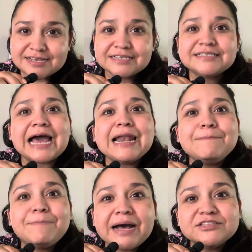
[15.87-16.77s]

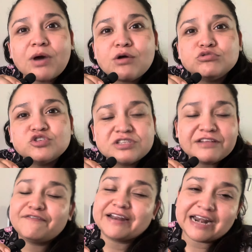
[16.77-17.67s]
salvando a
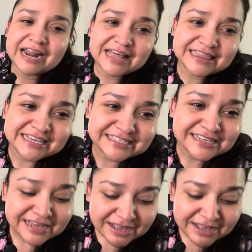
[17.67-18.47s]
Agustín Fernández.